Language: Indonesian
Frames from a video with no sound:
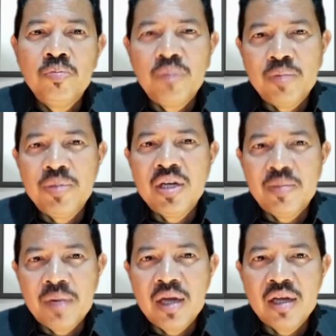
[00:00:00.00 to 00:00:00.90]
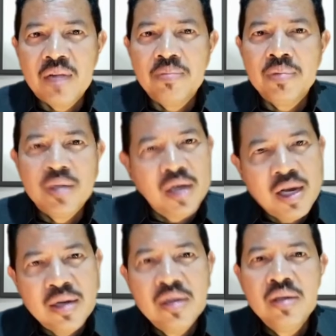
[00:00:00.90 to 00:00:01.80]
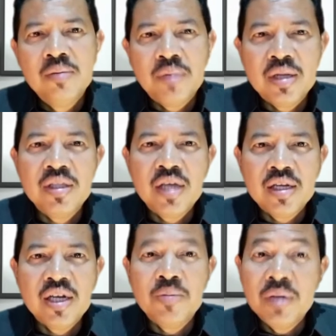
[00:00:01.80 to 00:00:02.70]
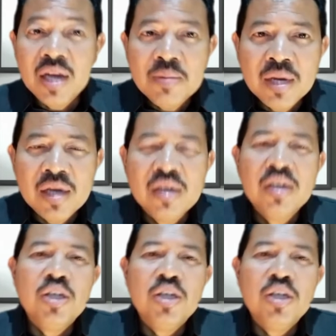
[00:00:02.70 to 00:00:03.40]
berpindah paragraf dengan penelitian yang lebih lama,